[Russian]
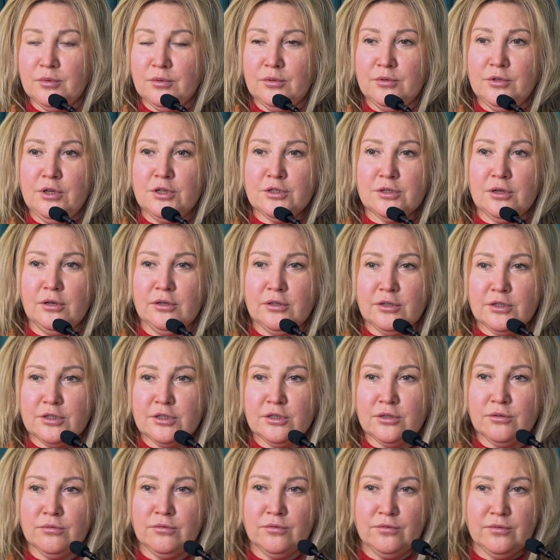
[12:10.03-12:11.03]
Несколько
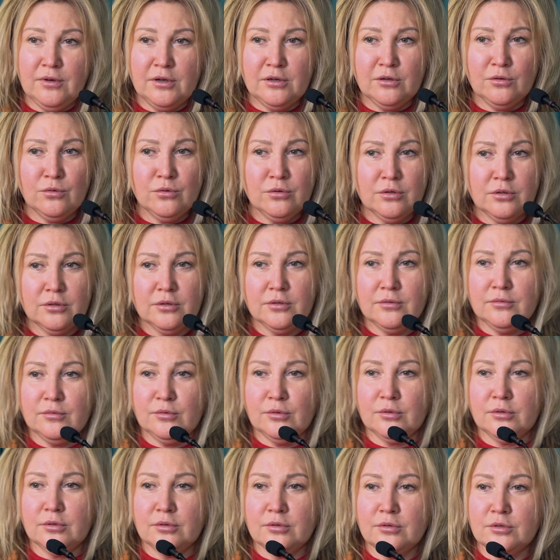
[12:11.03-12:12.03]
взрывов вокруг,
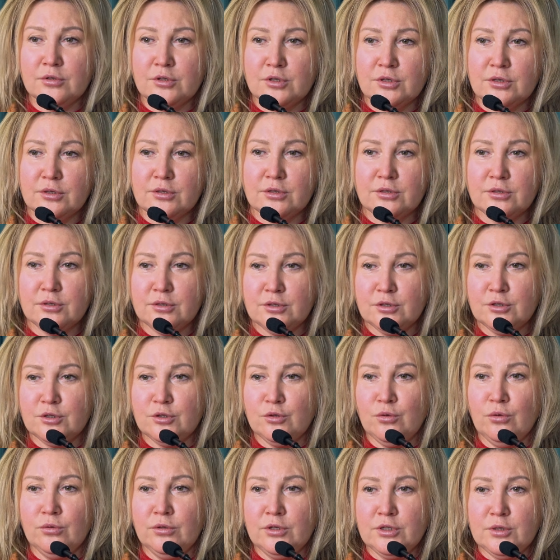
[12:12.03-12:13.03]
вот,
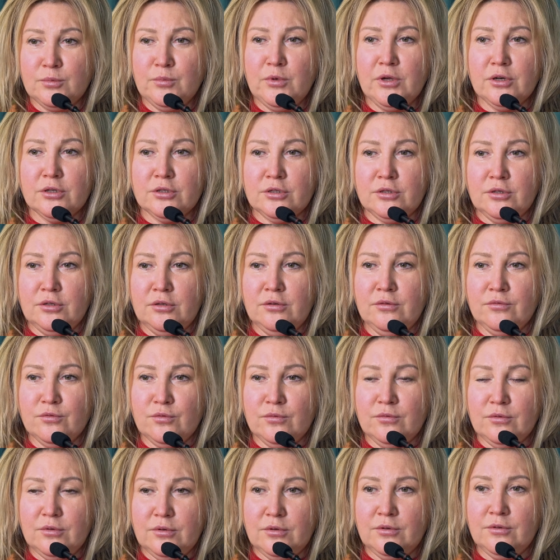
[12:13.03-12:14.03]
стоны смерти, и,
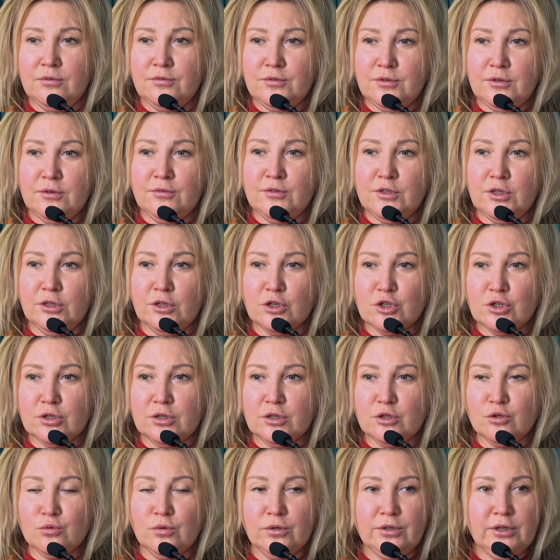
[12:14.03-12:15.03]
и, и все наши
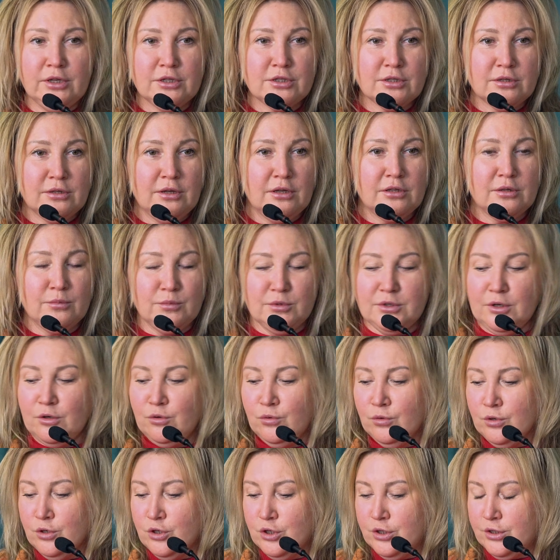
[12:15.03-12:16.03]
консультации на этом
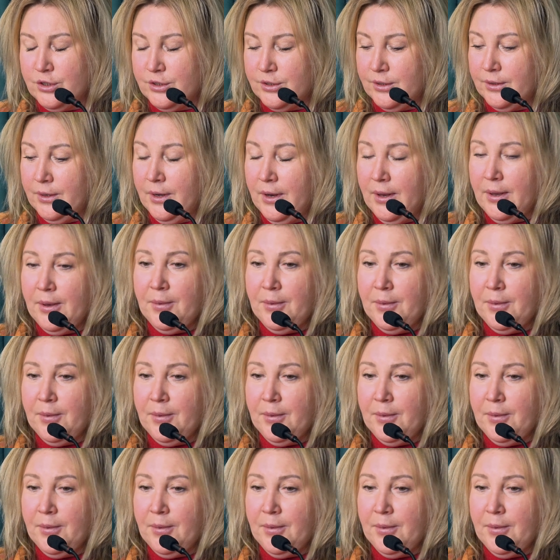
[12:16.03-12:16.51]
закончатся.